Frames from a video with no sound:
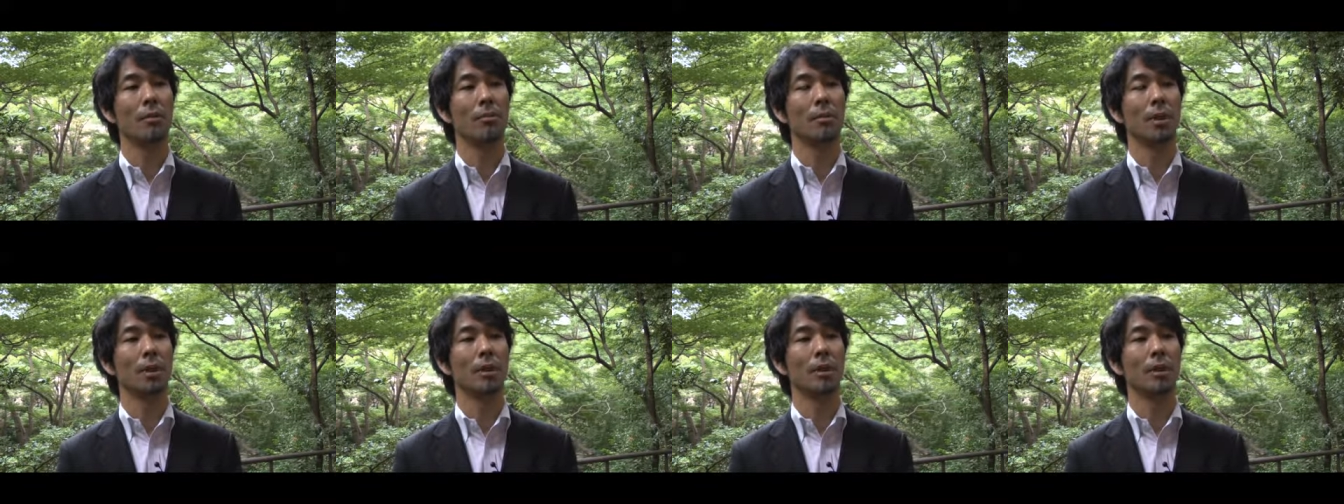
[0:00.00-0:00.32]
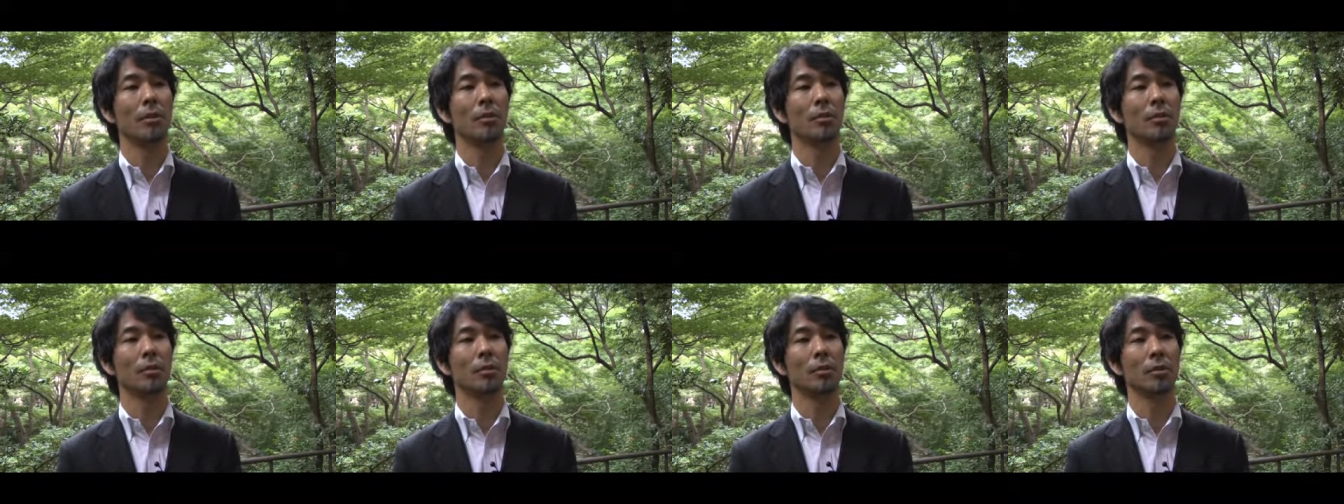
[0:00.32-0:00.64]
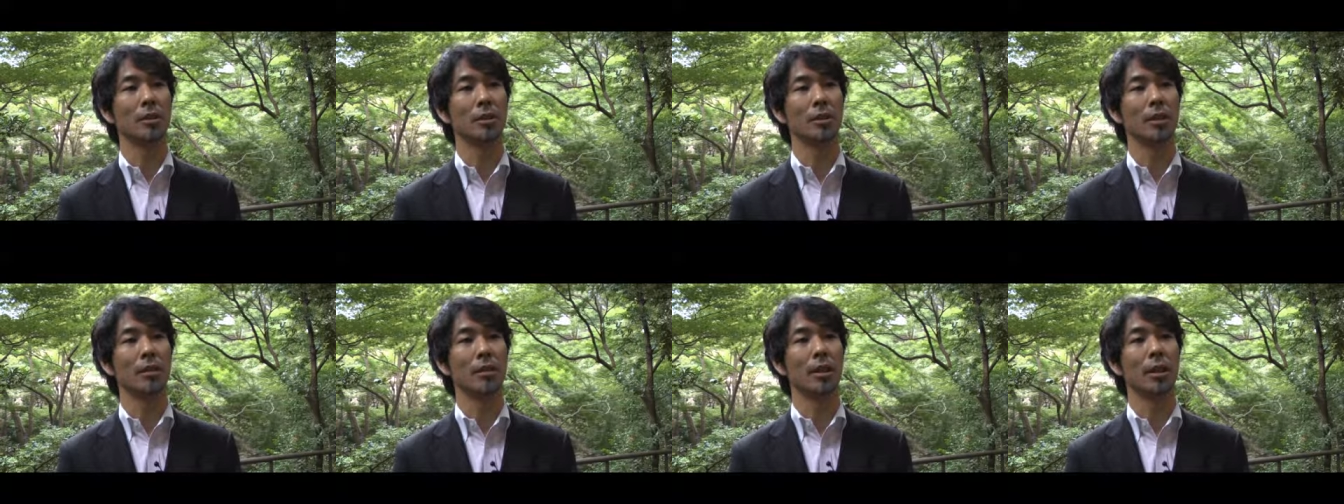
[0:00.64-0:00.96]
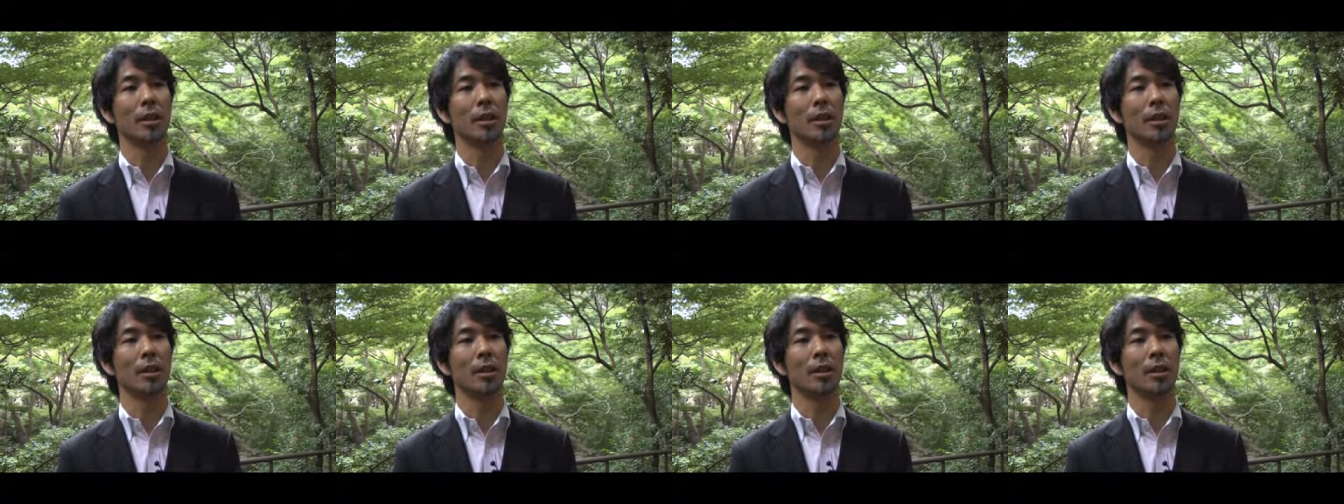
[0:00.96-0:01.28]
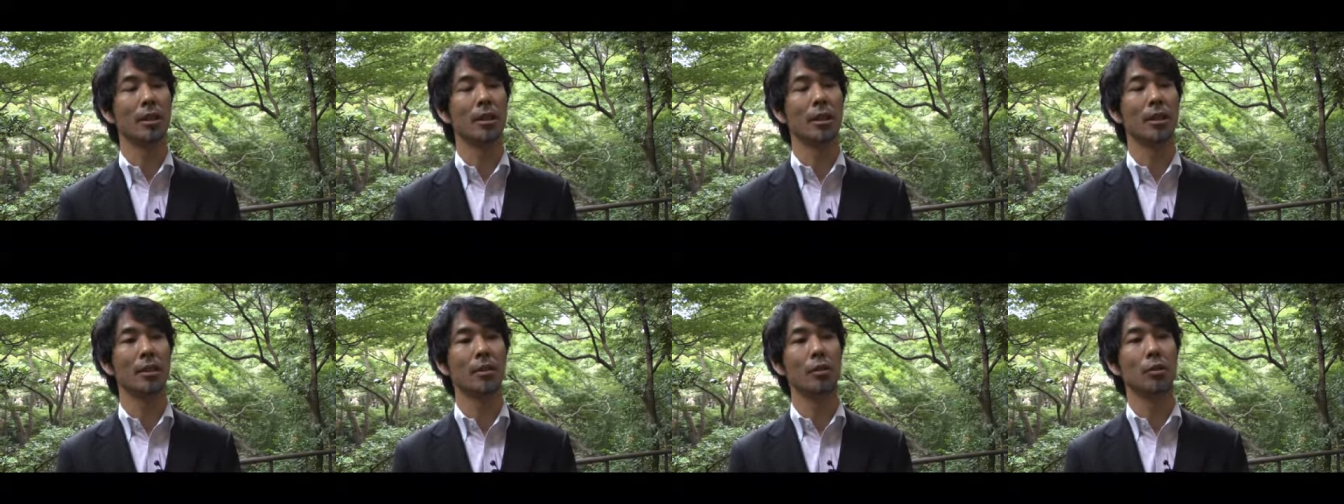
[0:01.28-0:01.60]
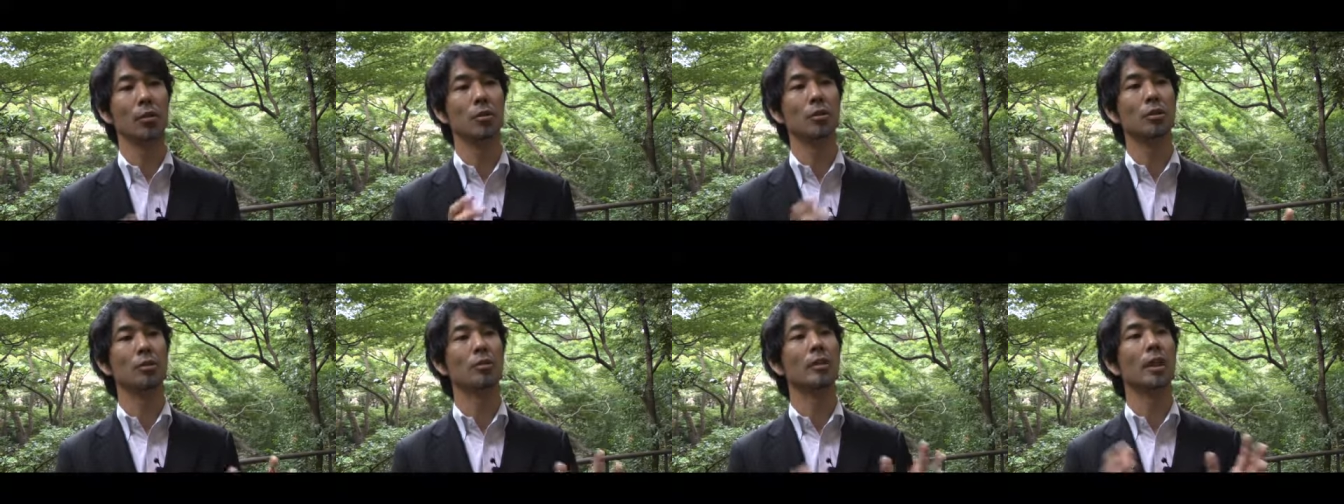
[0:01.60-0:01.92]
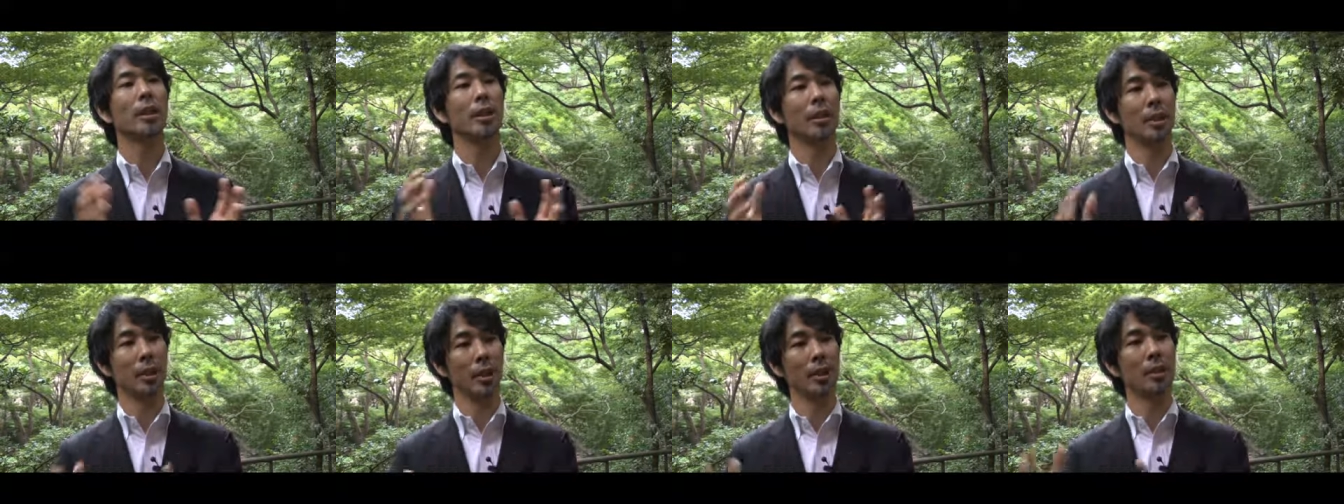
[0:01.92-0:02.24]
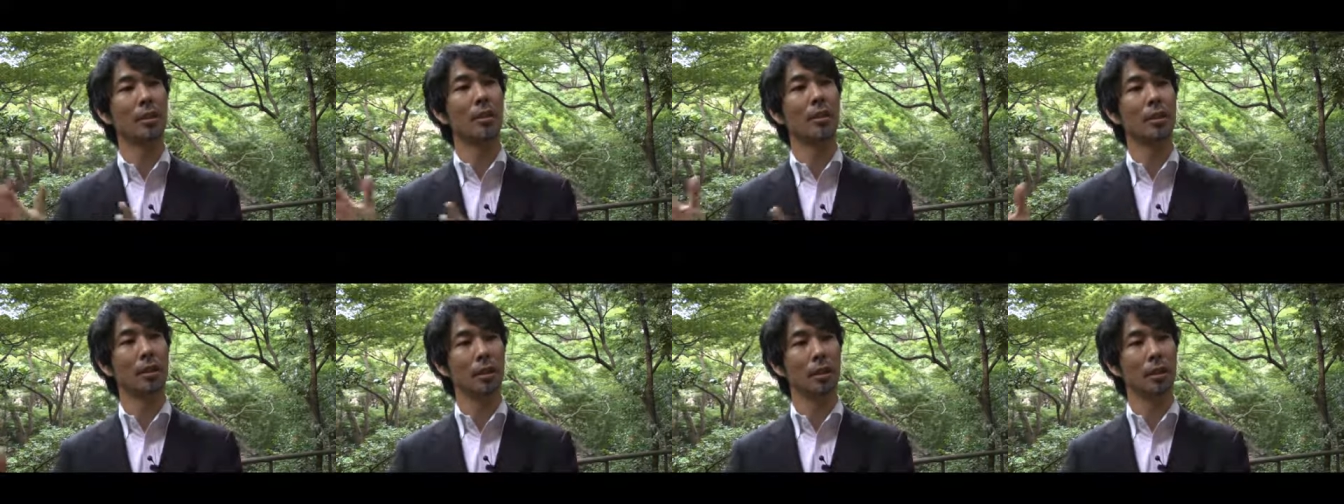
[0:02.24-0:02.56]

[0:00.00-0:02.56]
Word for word: まあ、企業としてはいかに標準的に